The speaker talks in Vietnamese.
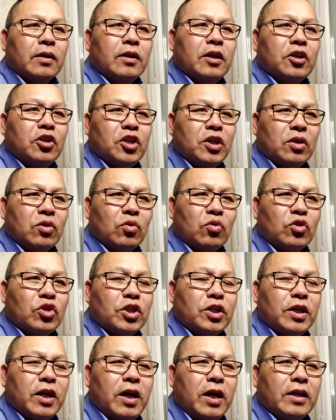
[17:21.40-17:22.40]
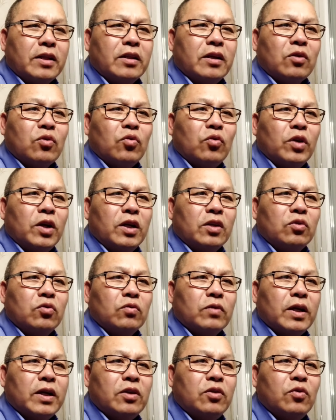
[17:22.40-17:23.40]
để chỉ tu sửa hay để cú ấy
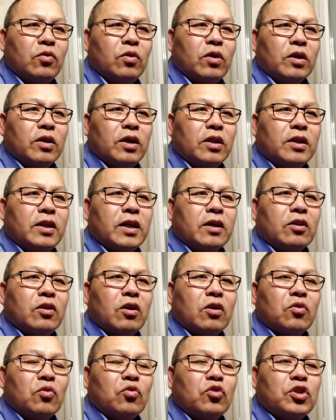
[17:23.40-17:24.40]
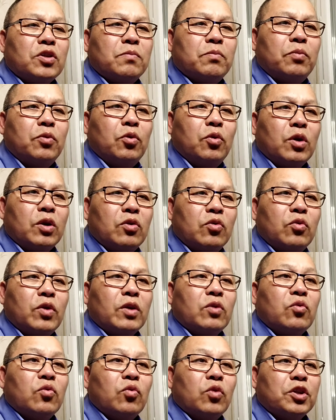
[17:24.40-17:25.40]
tu nay hiểu lo nhất tiền nó cú chìm luôn
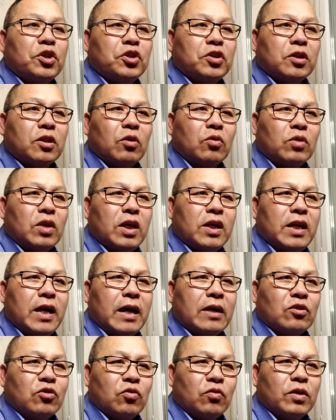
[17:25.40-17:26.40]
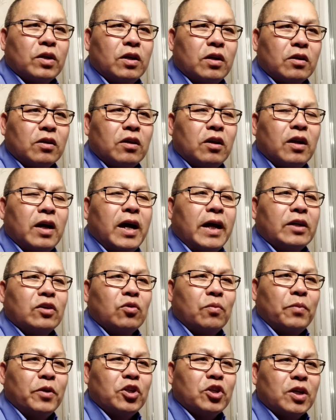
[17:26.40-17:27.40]
nuôi cú ô chỉ tàu tây à dùng nên nó cho là hai
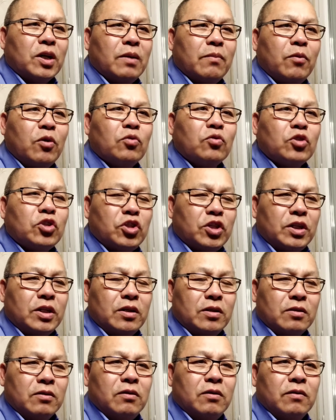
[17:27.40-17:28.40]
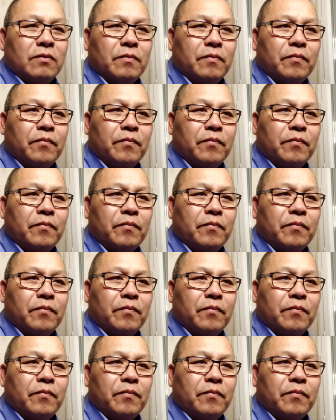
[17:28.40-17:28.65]
trâu biết cho nó mong xí sự